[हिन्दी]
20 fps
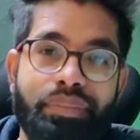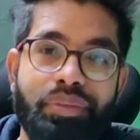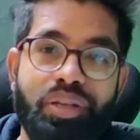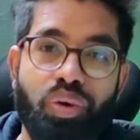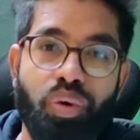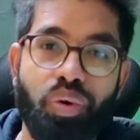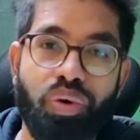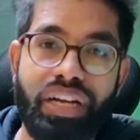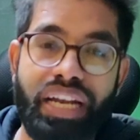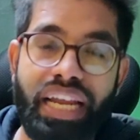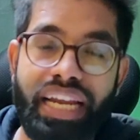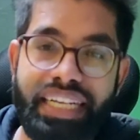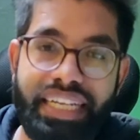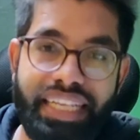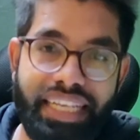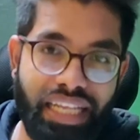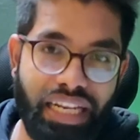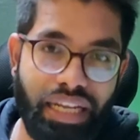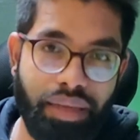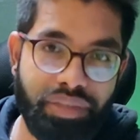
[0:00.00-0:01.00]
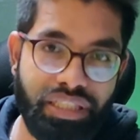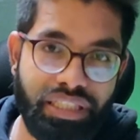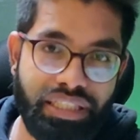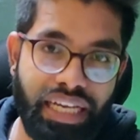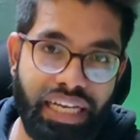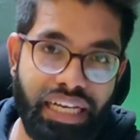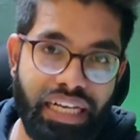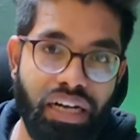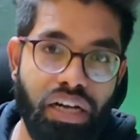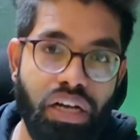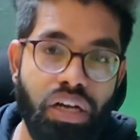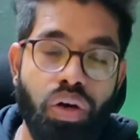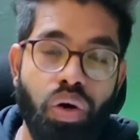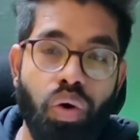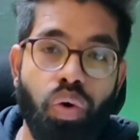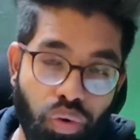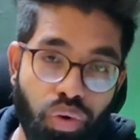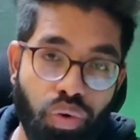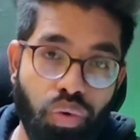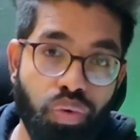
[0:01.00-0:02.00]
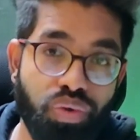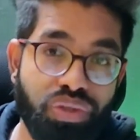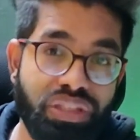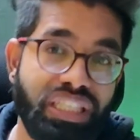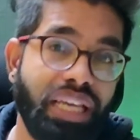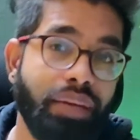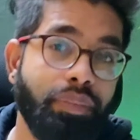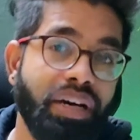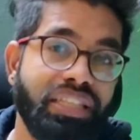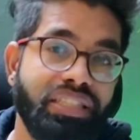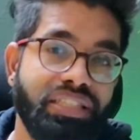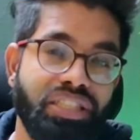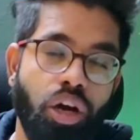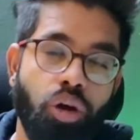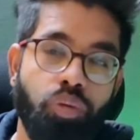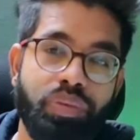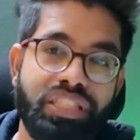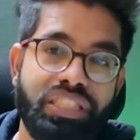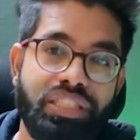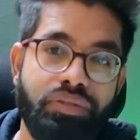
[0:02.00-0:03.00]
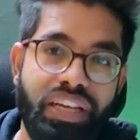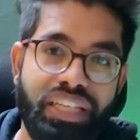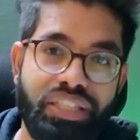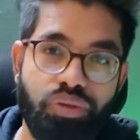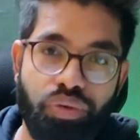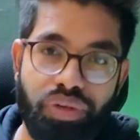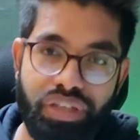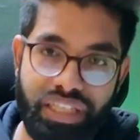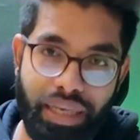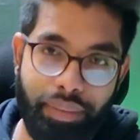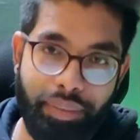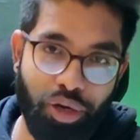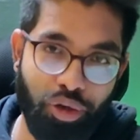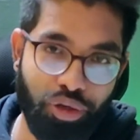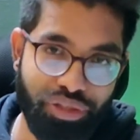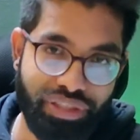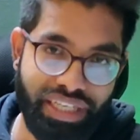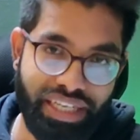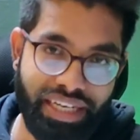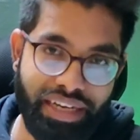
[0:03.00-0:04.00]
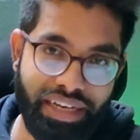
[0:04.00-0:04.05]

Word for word: रेडमी नोट नाइनटी के नाम से जाएगा और उसके बाद Xiaomi इस डिवाइस को इंडिया में लॉन्च